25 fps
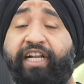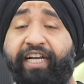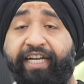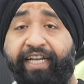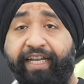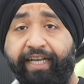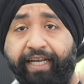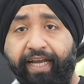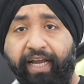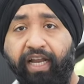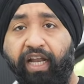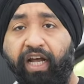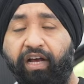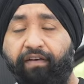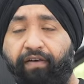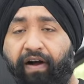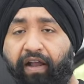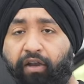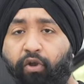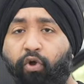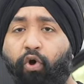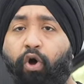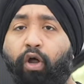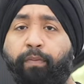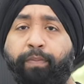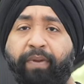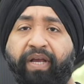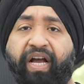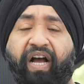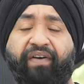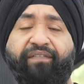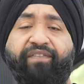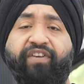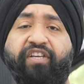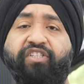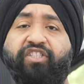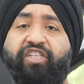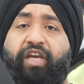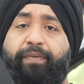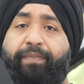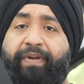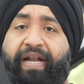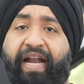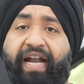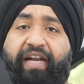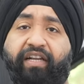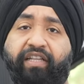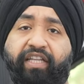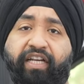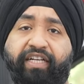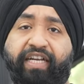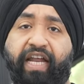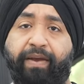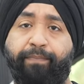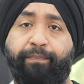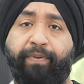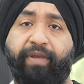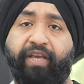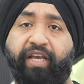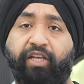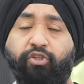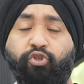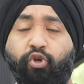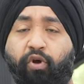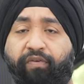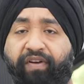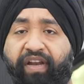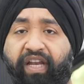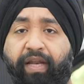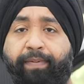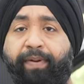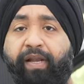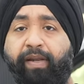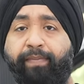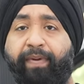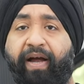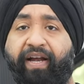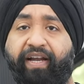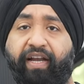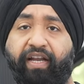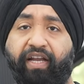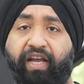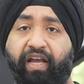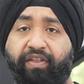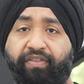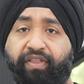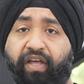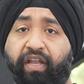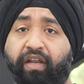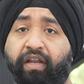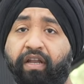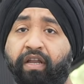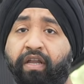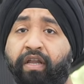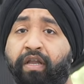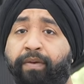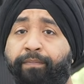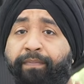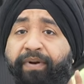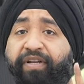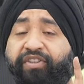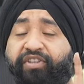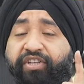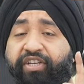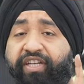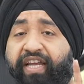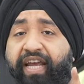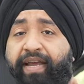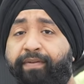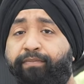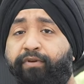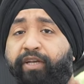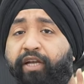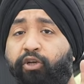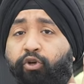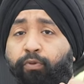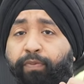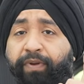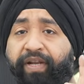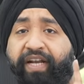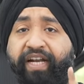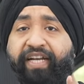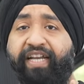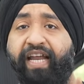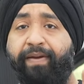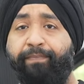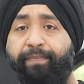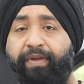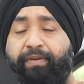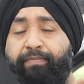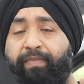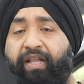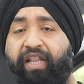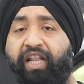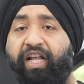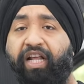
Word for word: सी के लगवा लो और भी काफ़ी अच्छे ब्रांड्स हैं डैम्पिंग के जो अवेलेबल है मार्केट के अंदर पर थ्री एम की डुप्लीकेट डैम्पिंग मत